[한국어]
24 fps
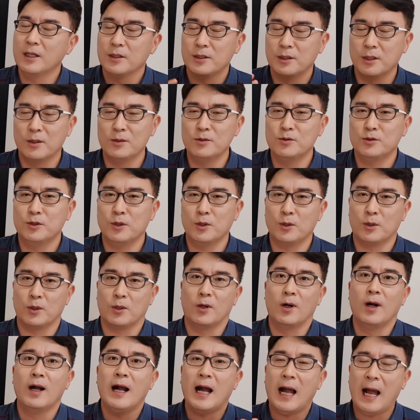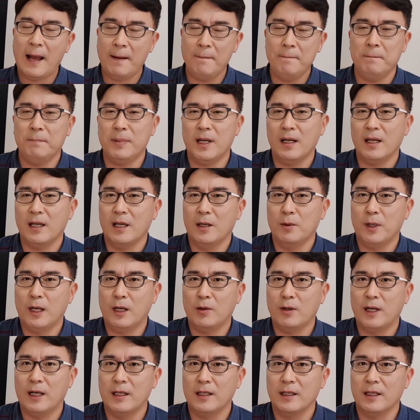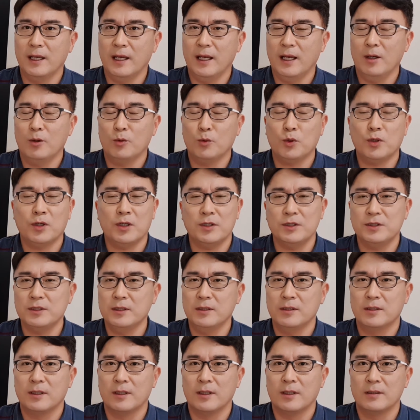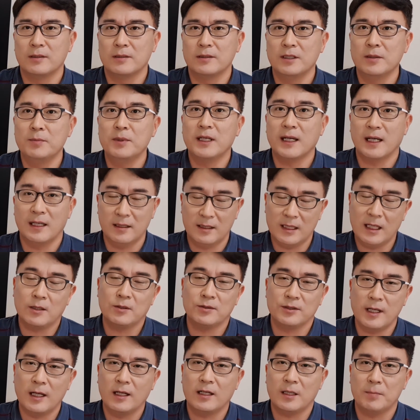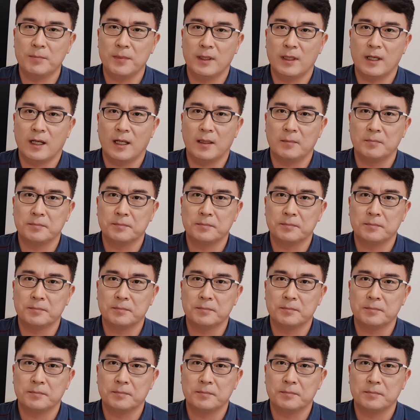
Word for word: 연속으로 한 방에 활용하는 게 훨씬 더 의미가 있다고 생각합니다.